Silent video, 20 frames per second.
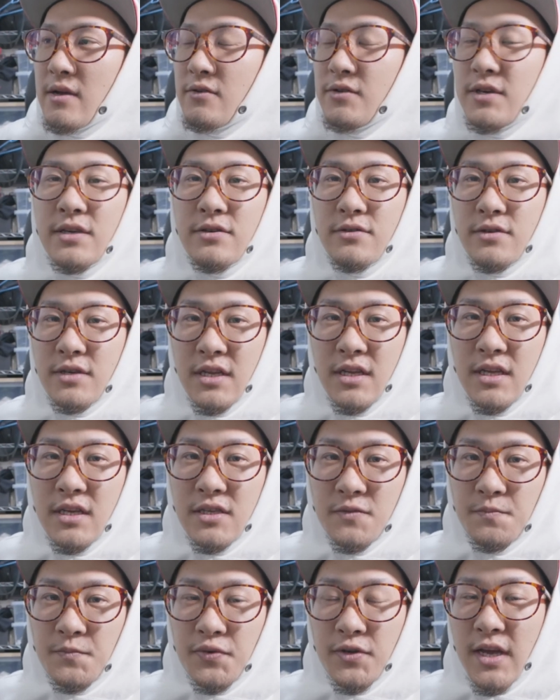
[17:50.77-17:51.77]

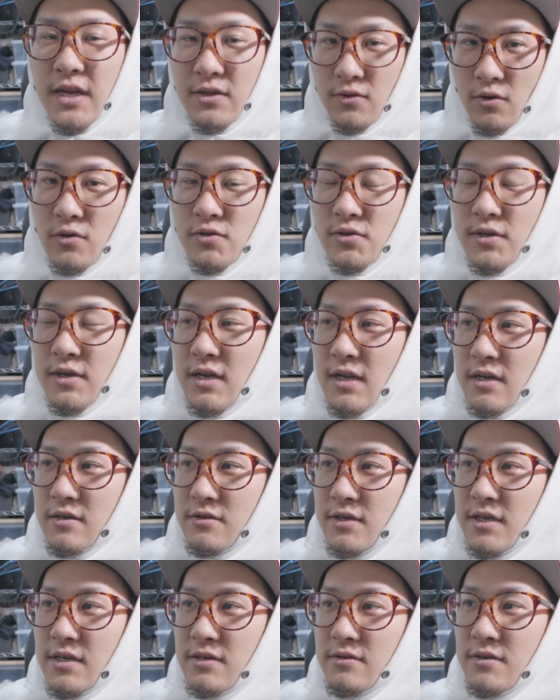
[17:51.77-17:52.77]
クイックリリースプレート、それから
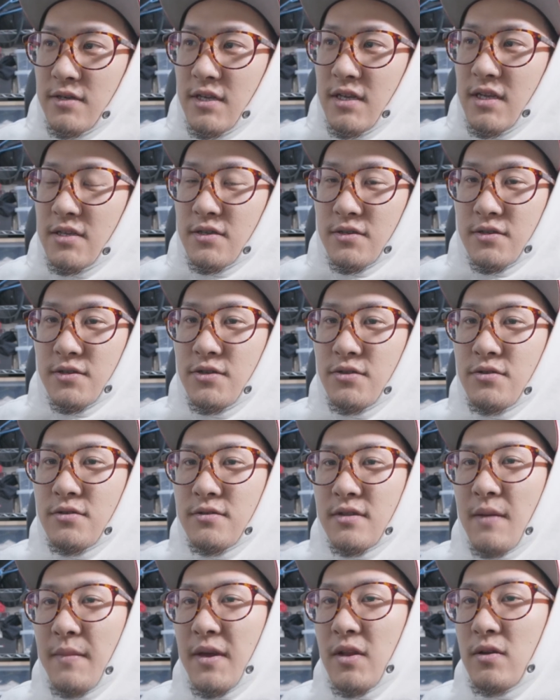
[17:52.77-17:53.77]
クイックリリースす
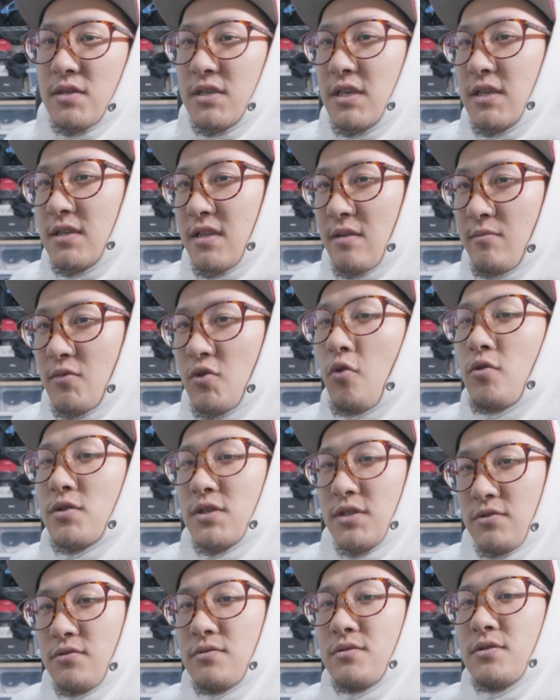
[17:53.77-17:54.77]
るためのシステム構
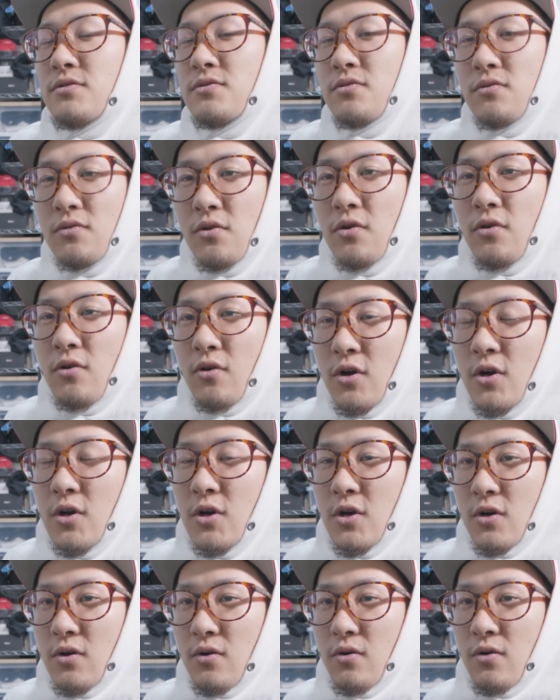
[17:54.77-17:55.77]
築っていうところ
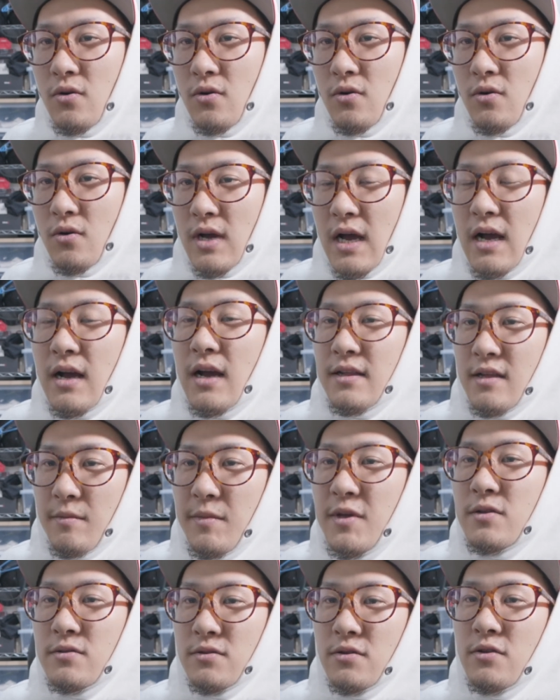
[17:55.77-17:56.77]
を考えて
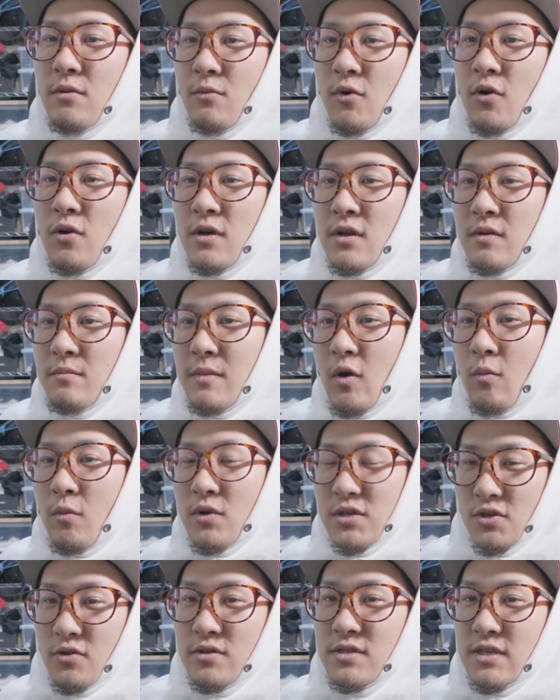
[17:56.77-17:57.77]
みるっていうのも、
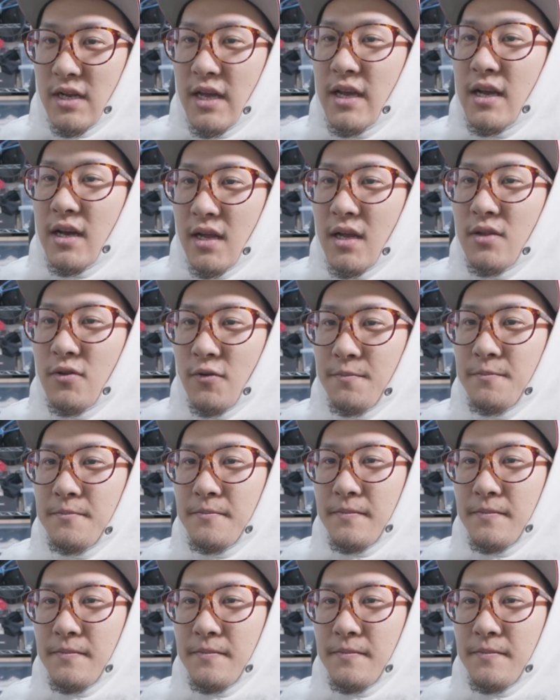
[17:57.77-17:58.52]
面白いんじゃないかなと、